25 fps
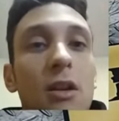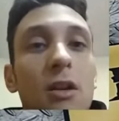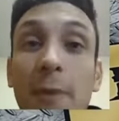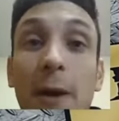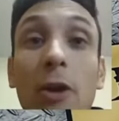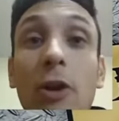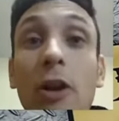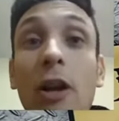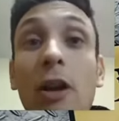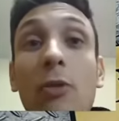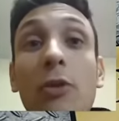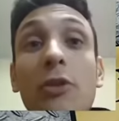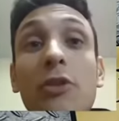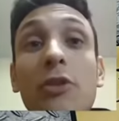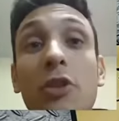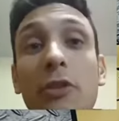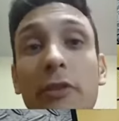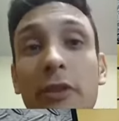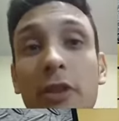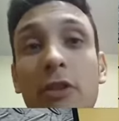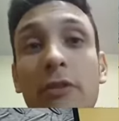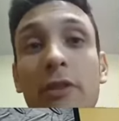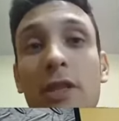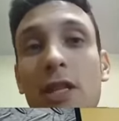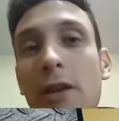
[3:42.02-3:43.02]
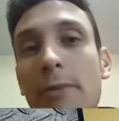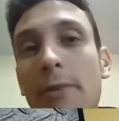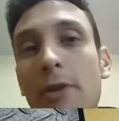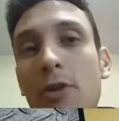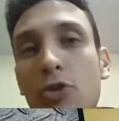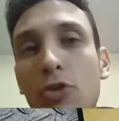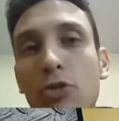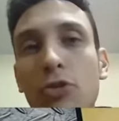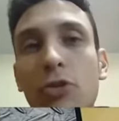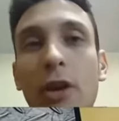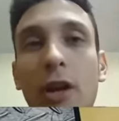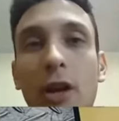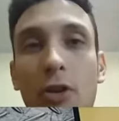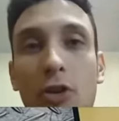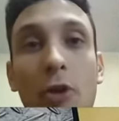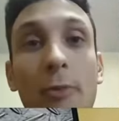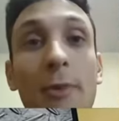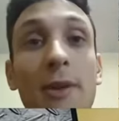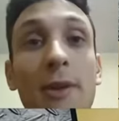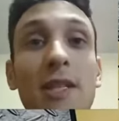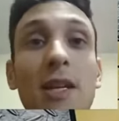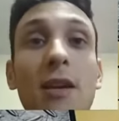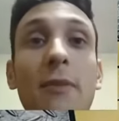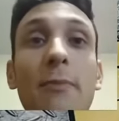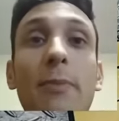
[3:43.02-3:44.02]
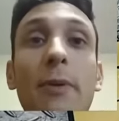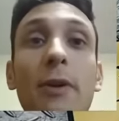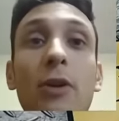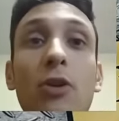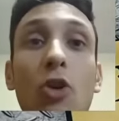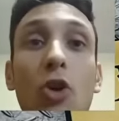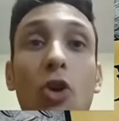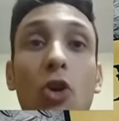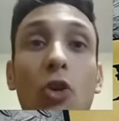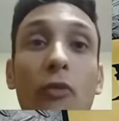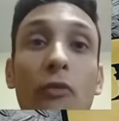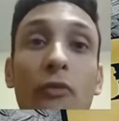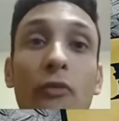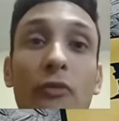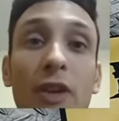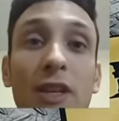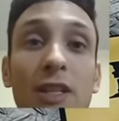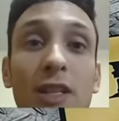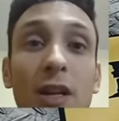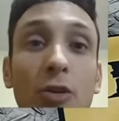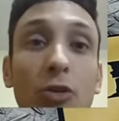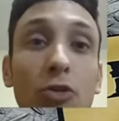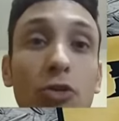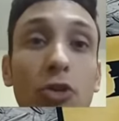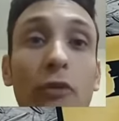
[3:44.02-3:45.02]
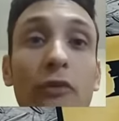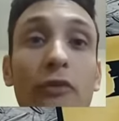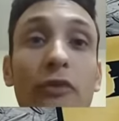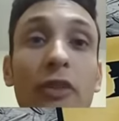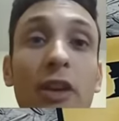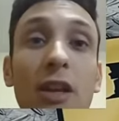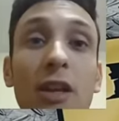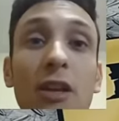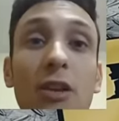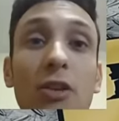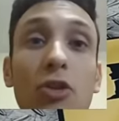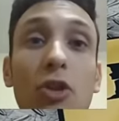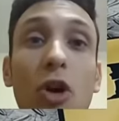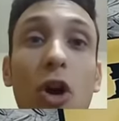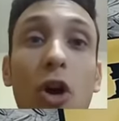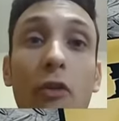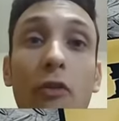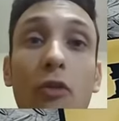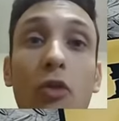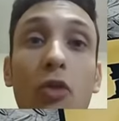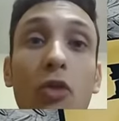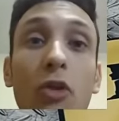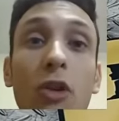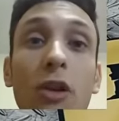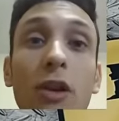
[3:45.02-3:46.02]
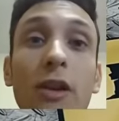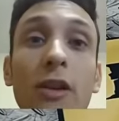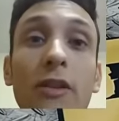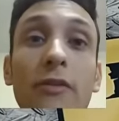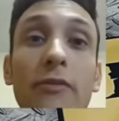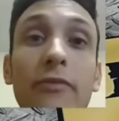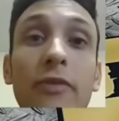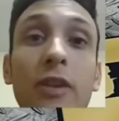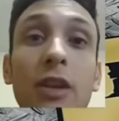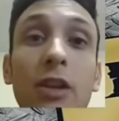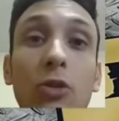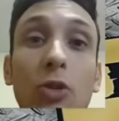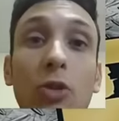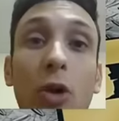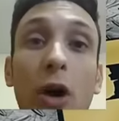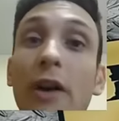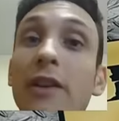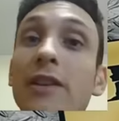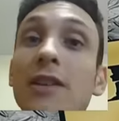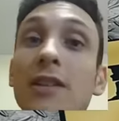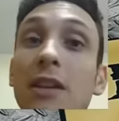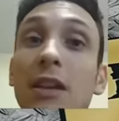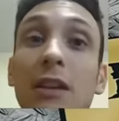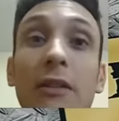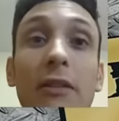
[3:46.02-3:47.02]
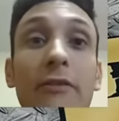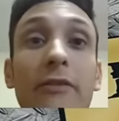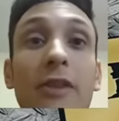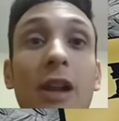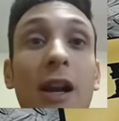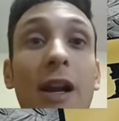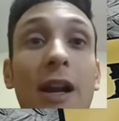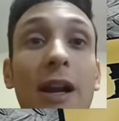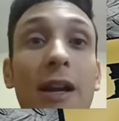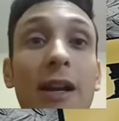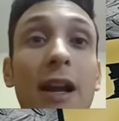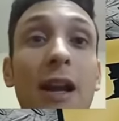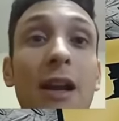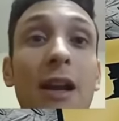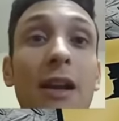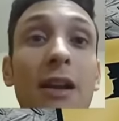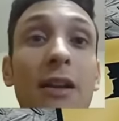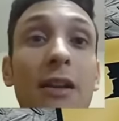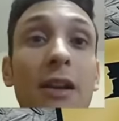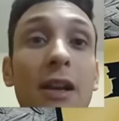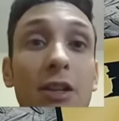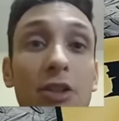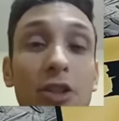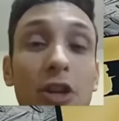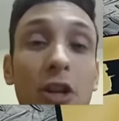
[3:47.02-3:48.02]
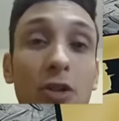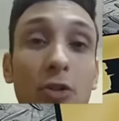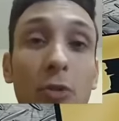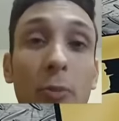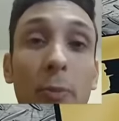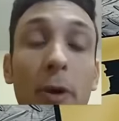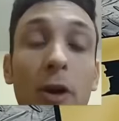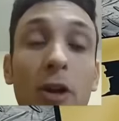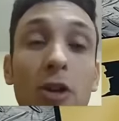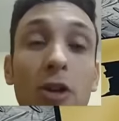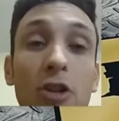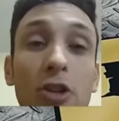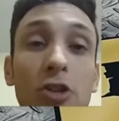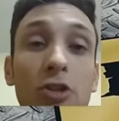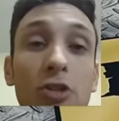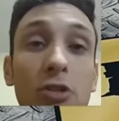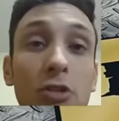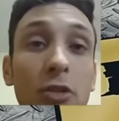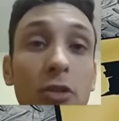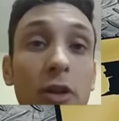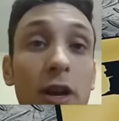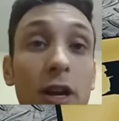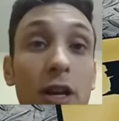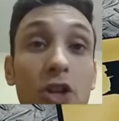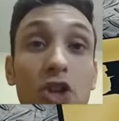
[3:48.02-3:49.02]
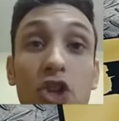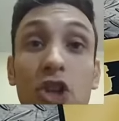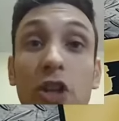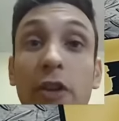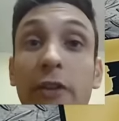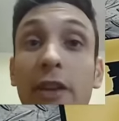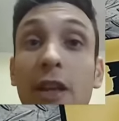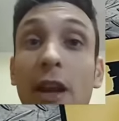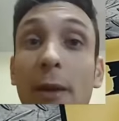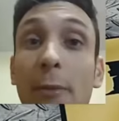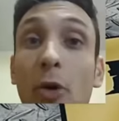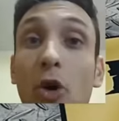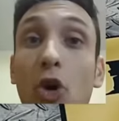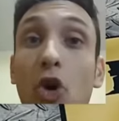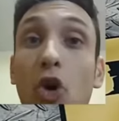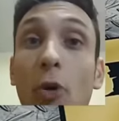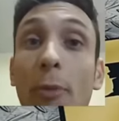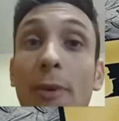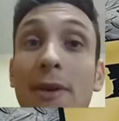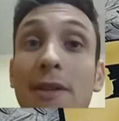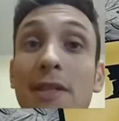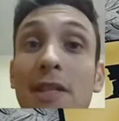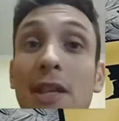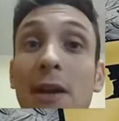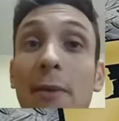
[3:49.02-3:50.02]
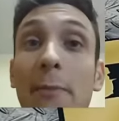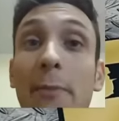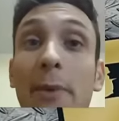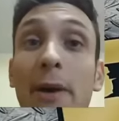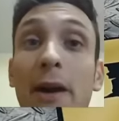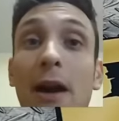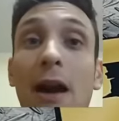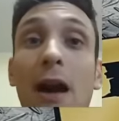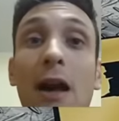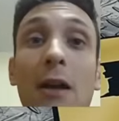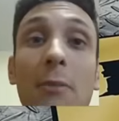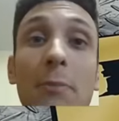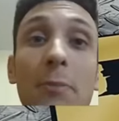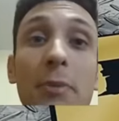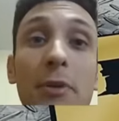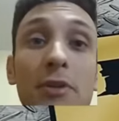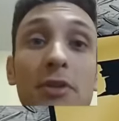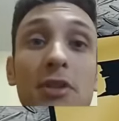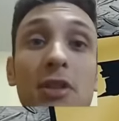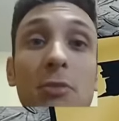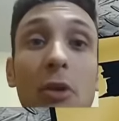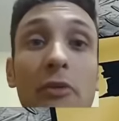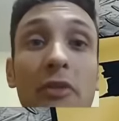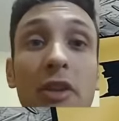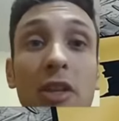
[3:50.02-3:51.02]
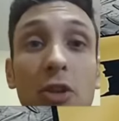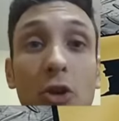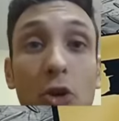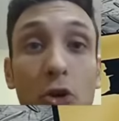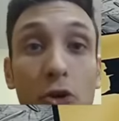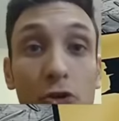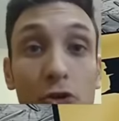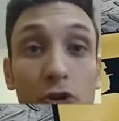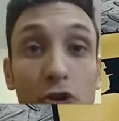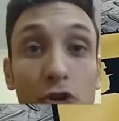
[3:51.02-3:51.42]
Spero che questo video vi sia piaciuto e come sempre io vi saluto, vi rinnovo l'invito a iscrivervi al canale, lasciate un pollice in su e ci vediamo come sempre al prossimo video.